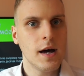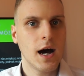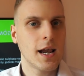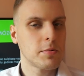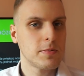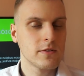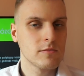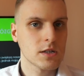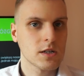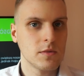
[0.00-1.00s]
ale po
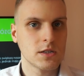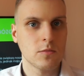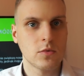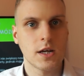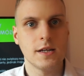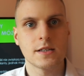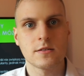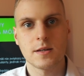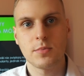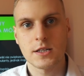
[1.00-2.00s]
pewnym czasie będziemy musieli za
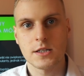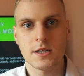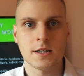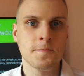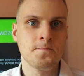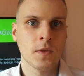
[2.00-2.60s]
to zapłacić, tak?